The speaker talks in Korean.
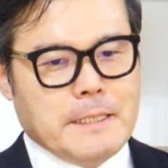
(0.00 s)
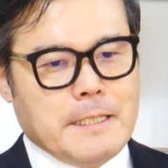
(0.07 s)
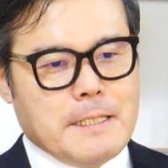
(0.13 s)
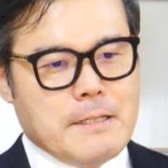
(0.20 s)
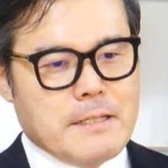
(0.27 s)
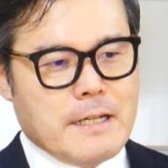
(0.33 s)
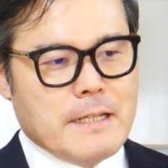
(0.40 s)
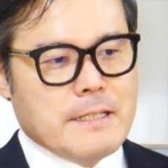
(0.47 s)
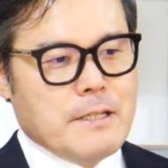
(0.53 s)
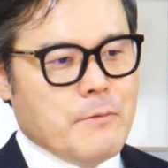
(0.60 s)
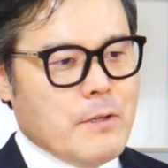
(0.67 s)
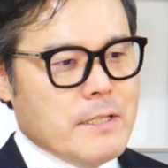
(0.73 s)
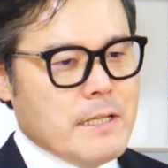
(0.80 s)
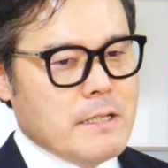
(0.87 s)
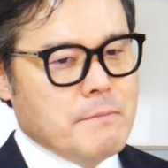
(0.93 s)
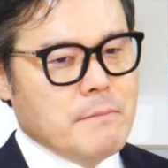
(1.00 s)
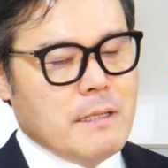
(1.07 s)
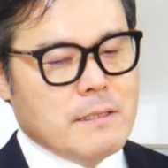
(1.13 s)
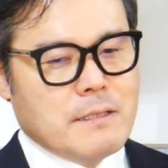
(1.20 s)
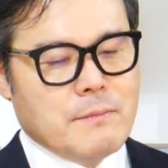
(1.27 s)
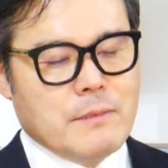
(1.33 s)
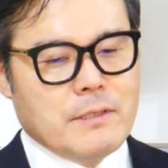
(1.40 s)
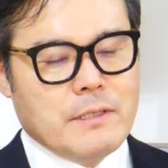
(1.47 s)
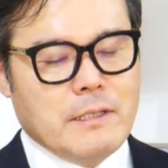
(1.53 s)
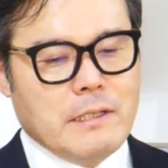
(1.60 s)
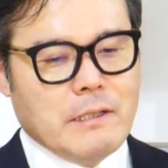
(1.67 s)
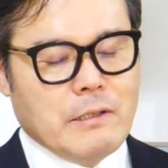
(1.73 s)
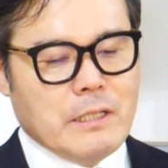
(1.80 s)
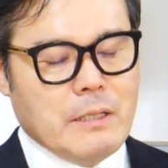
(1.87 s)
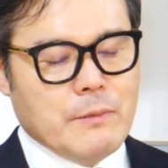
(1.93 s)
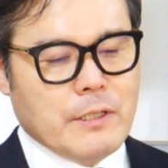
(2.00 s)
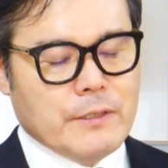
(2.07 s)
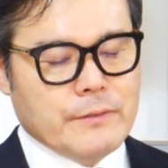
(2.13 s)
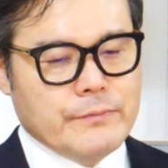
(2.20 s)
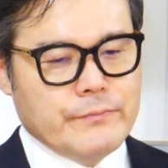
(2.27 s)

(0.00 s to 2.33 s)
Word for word: 그래서 제가 이제 왜 세금 말씀을 드리는 거냐면